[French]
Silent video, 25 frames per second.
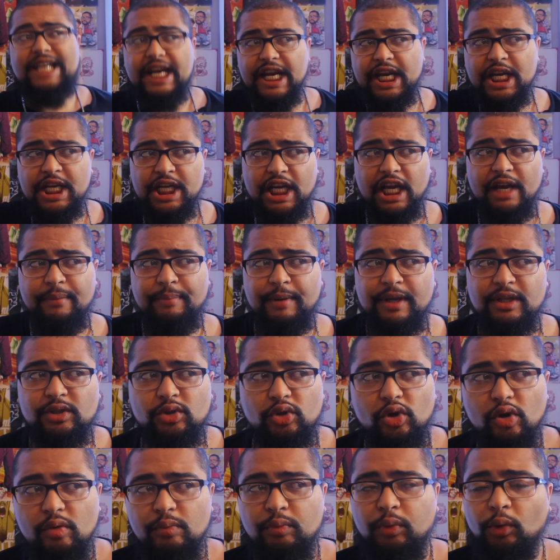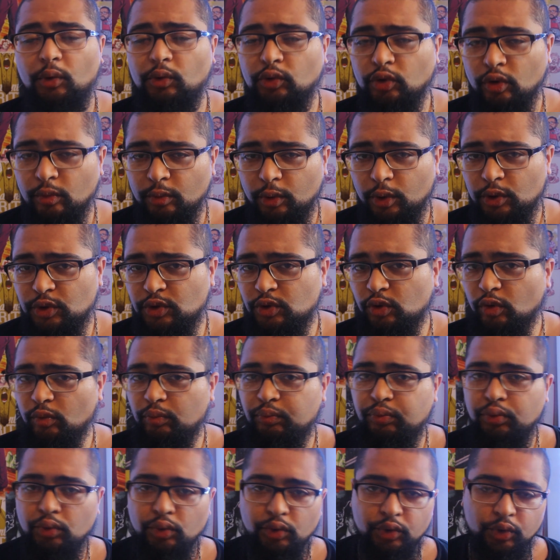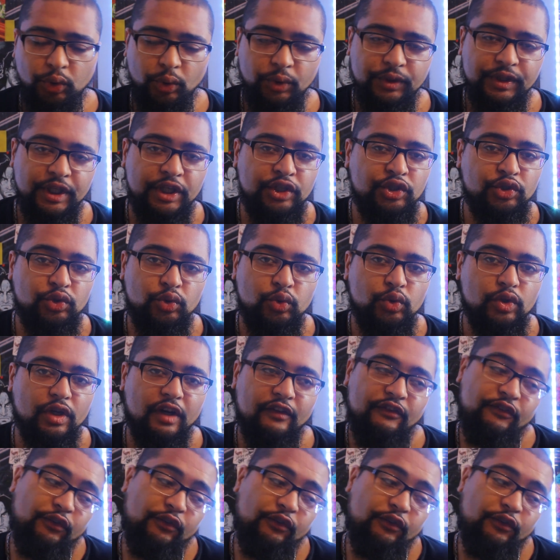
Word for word: Déjà parce que bon nombre sont plutôt déçus, hein.